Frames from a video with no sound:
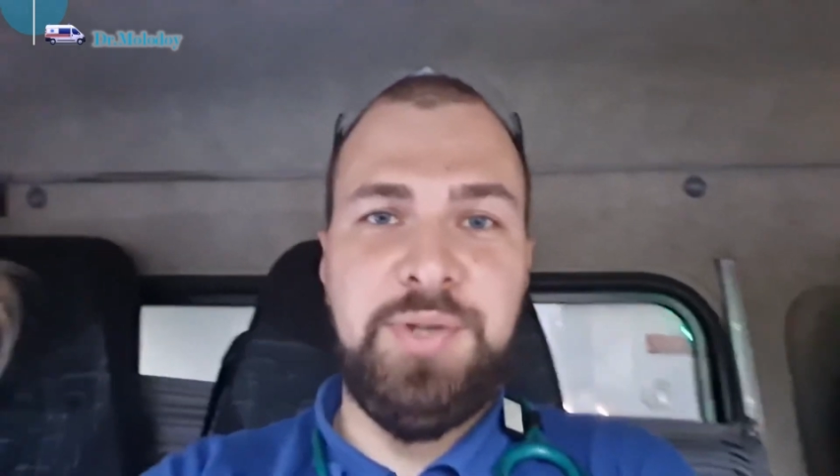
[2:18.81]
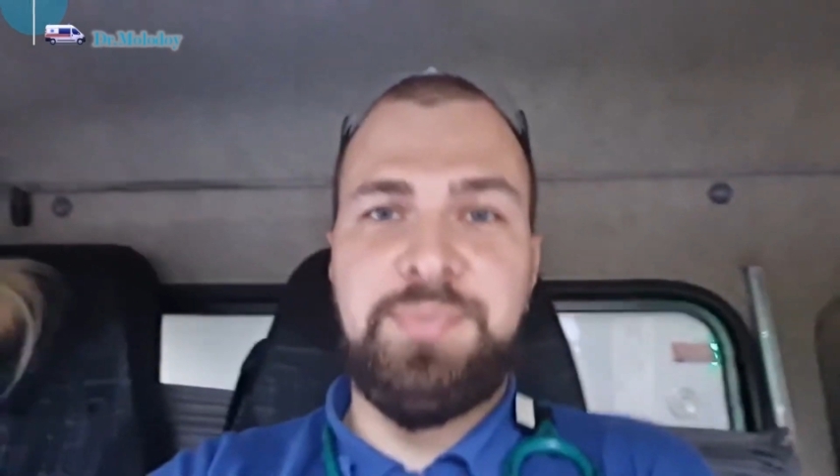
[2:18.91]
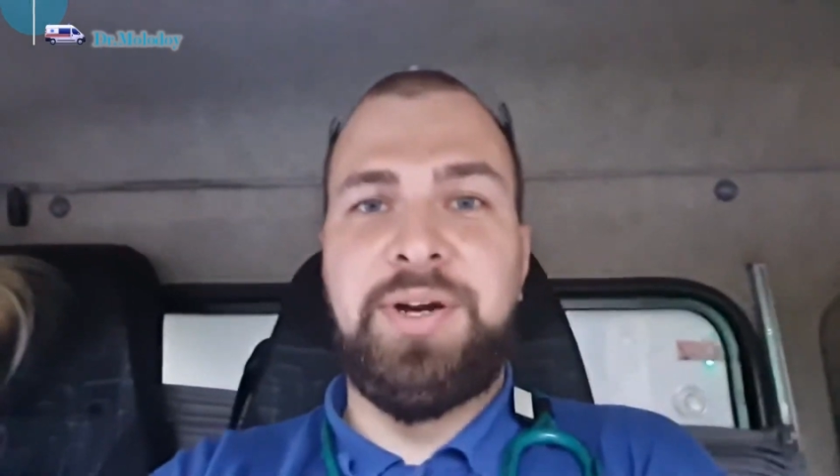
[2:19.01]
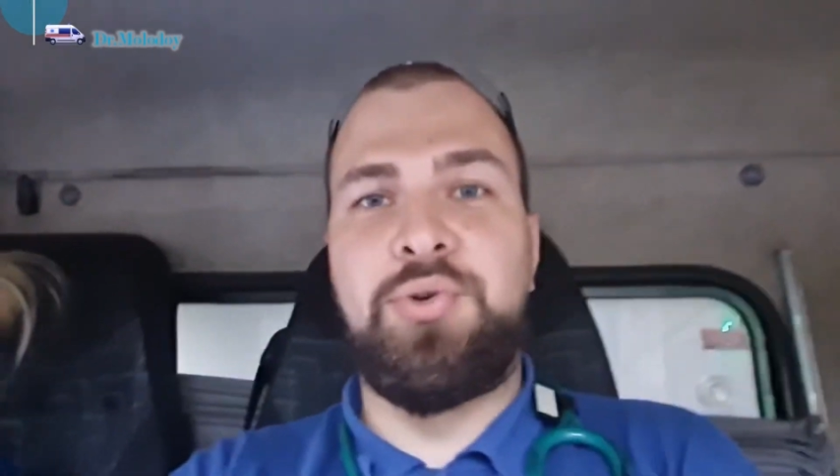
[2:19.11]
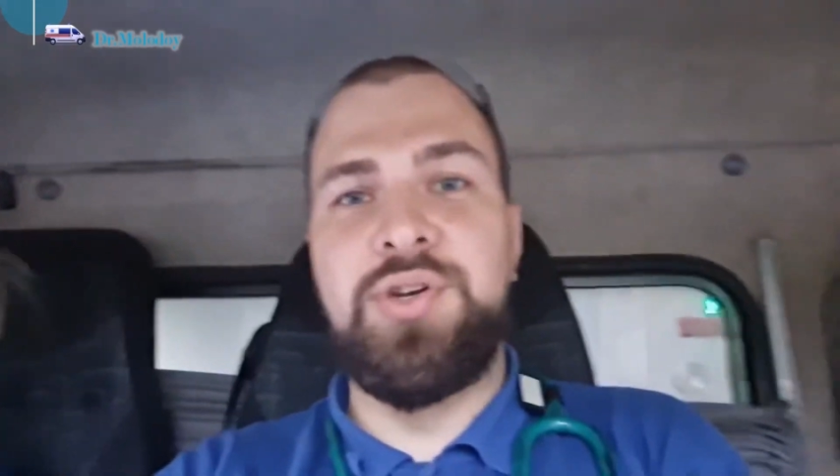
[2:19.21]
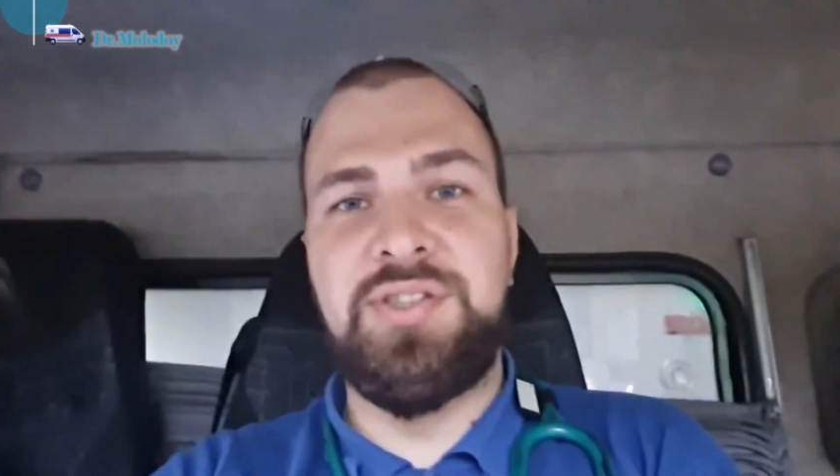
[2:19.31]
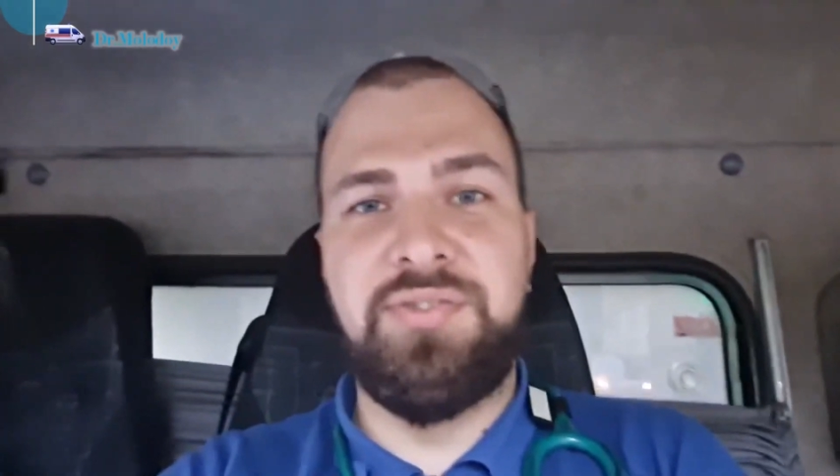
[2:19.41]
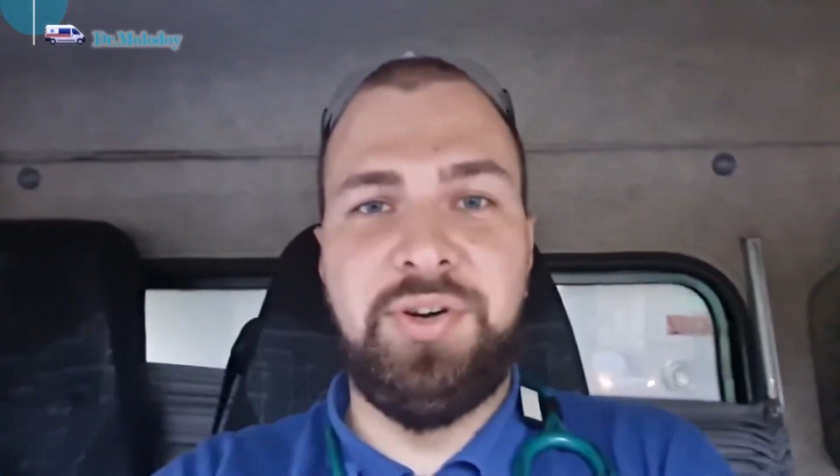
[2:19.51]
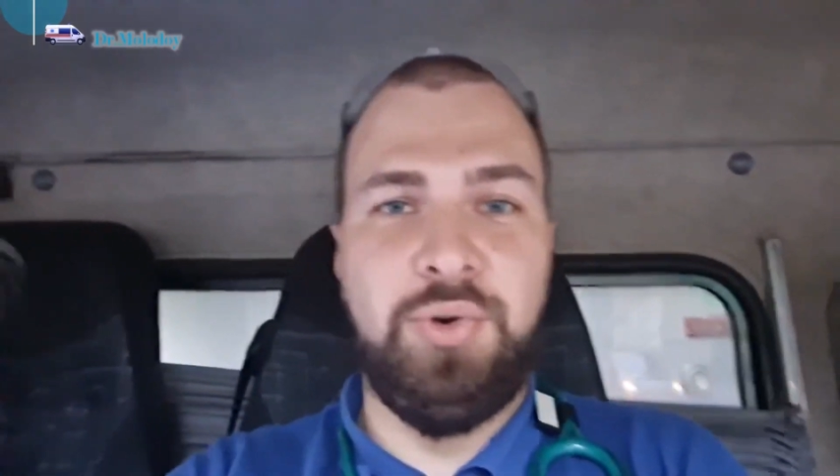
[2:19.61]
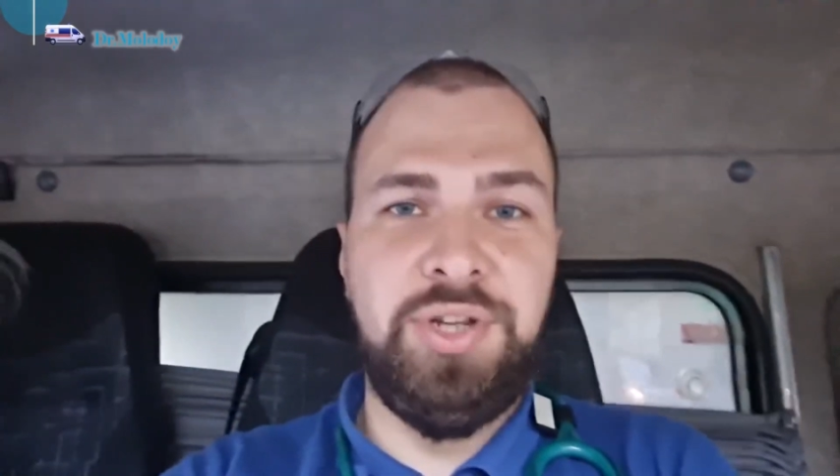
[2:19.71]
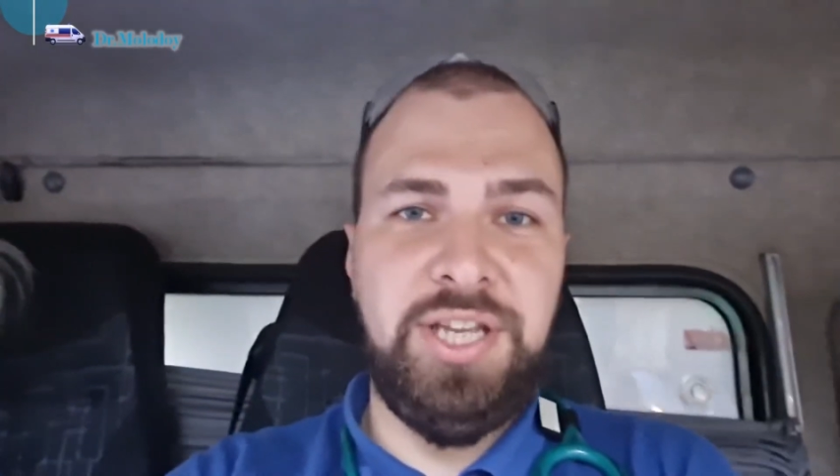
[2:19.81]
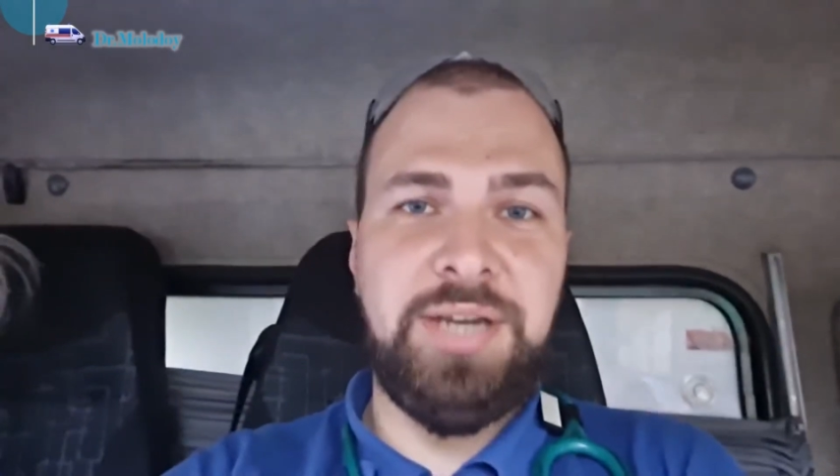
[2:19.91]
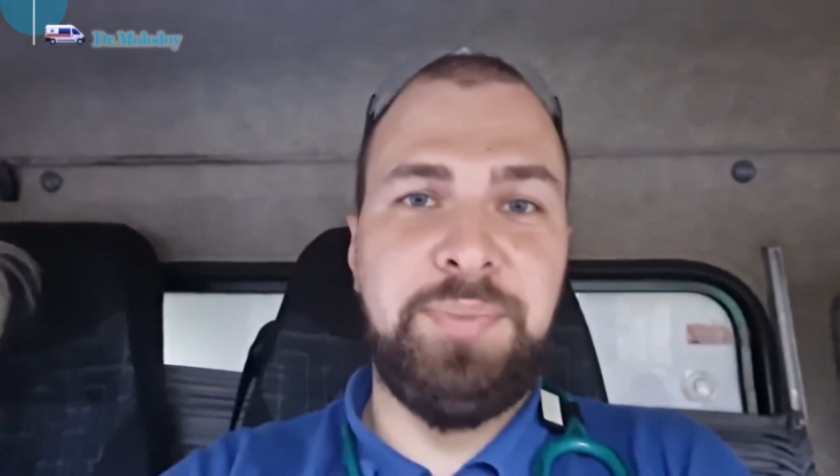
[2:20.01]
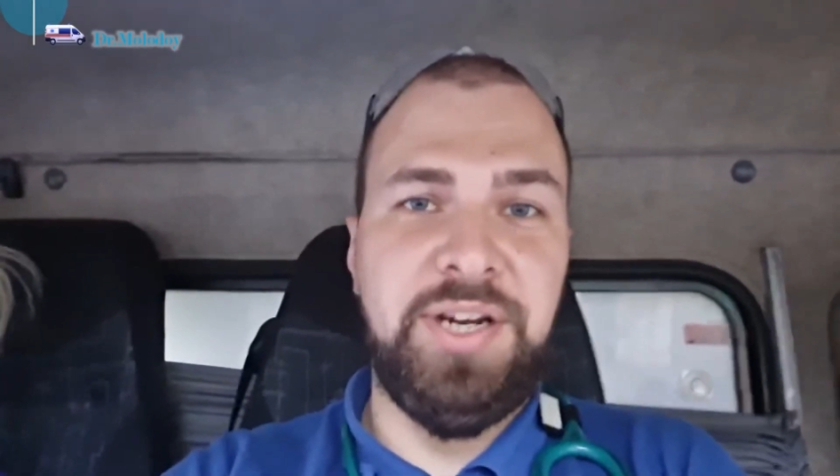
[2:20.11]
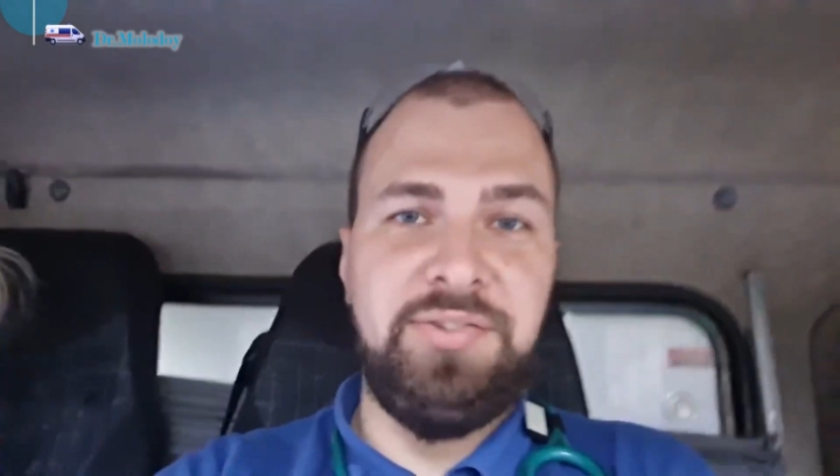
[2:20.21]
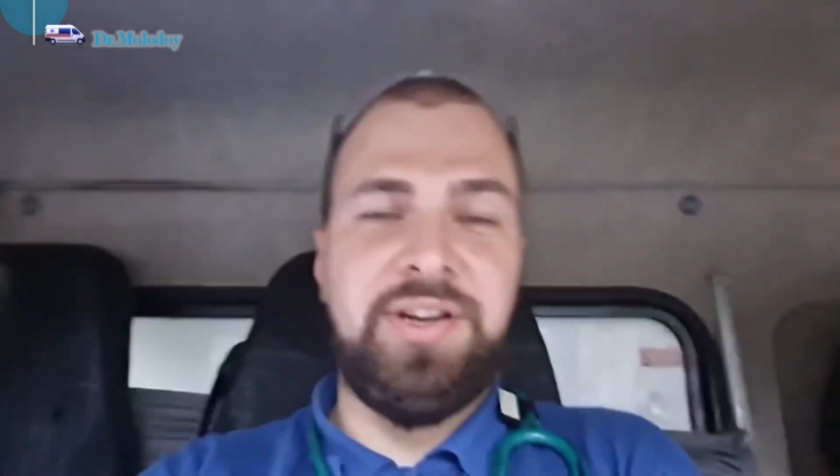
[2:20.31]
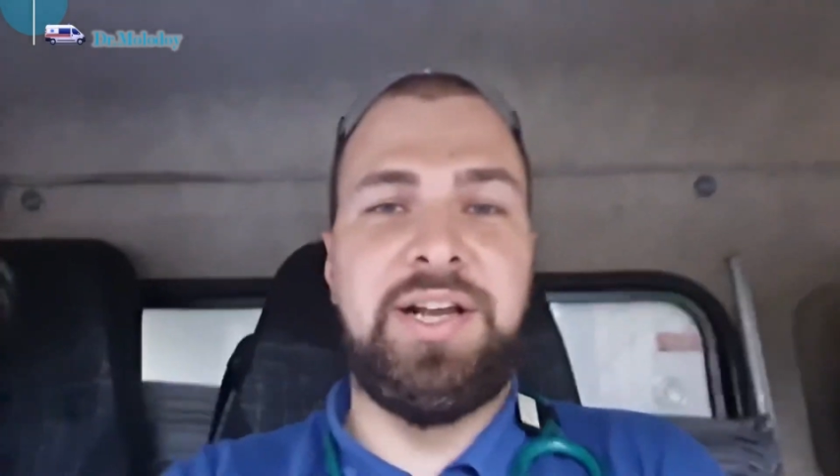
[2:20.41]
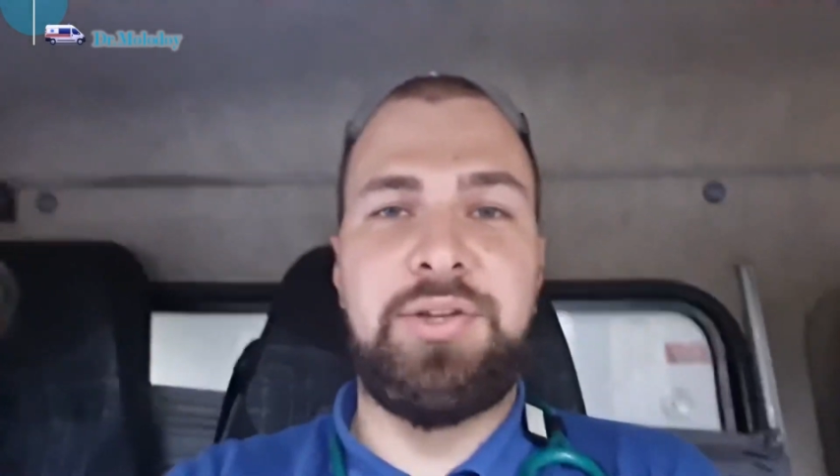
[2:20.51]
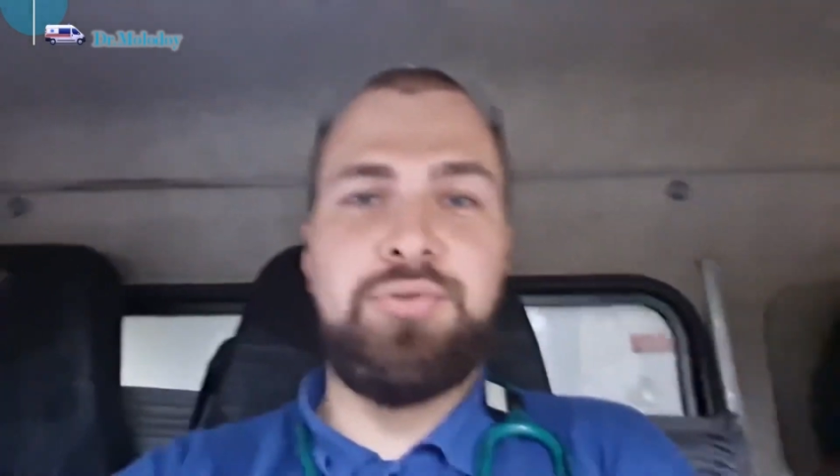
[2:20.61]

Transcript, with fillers: беспокойства он не проявлял.